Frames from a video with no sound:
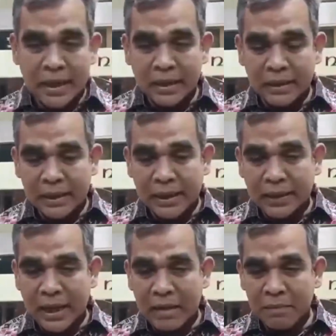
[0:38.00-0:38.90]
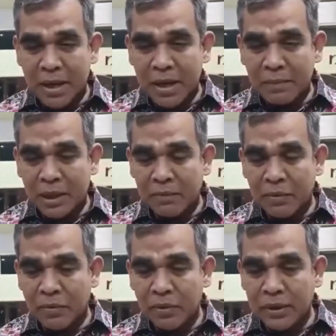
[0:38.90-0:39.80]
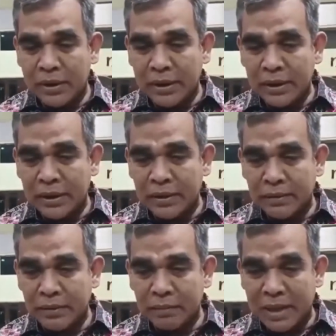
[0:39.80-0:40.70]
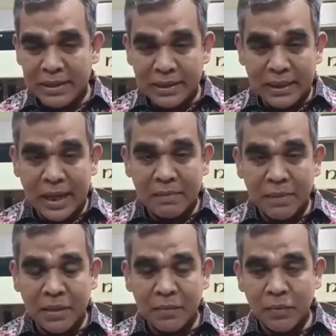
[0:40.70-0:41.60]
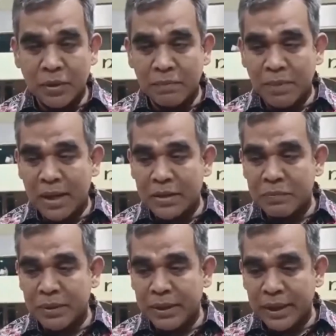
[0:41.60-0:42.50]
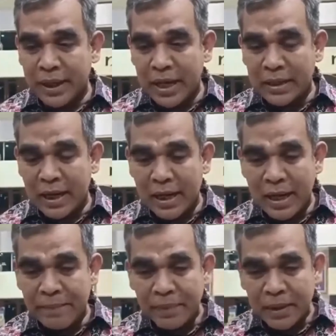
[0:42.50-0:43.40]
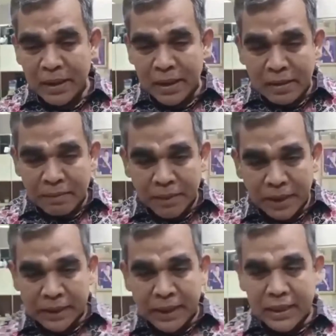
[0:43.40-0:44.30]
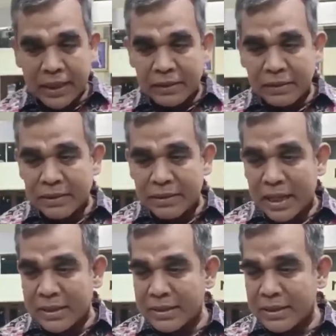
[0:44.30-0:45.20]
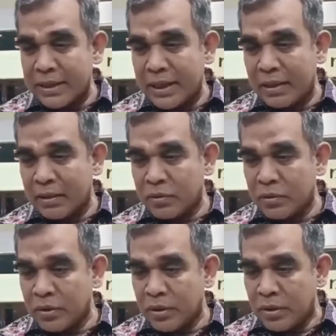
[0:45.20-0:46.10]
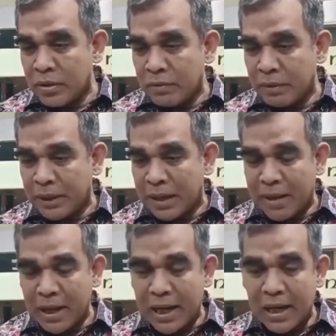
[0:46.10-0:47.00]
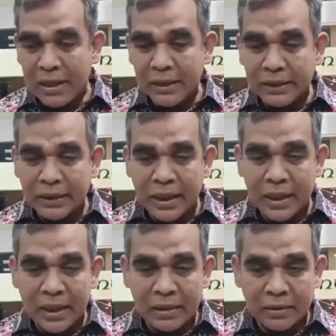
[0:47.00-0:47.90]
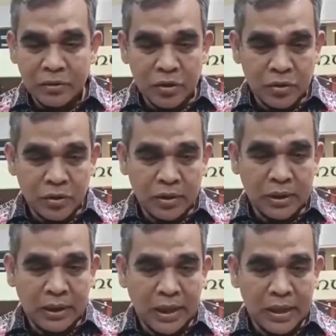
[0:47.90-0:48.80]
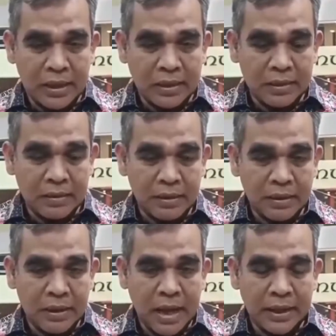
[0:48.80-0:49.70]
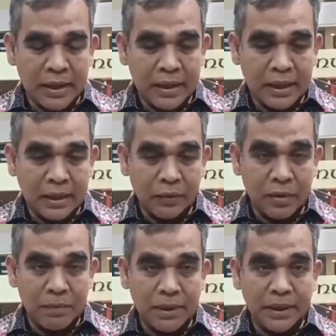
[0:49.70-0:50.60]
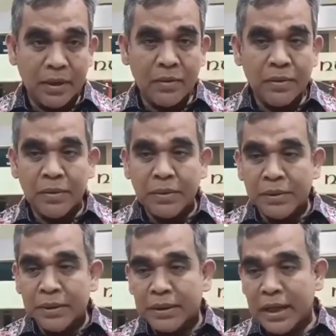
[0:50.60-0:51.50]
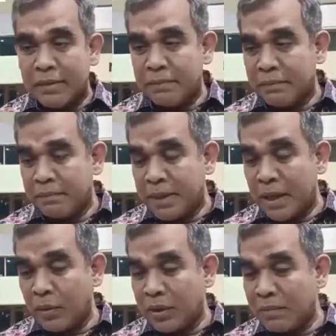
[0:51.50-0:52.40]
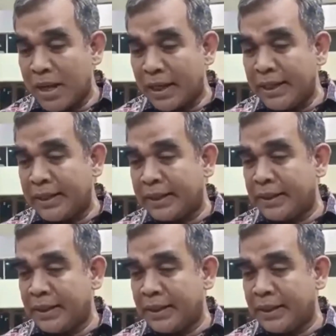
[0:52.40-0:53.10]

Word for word: Dan kedatangan Pak Prabowo di Pacitan menemui Pak SBY adalah bagian dari janji yang beberapa kali tidak cocok dengan uh, agenda kedua beliau dan baru kemarin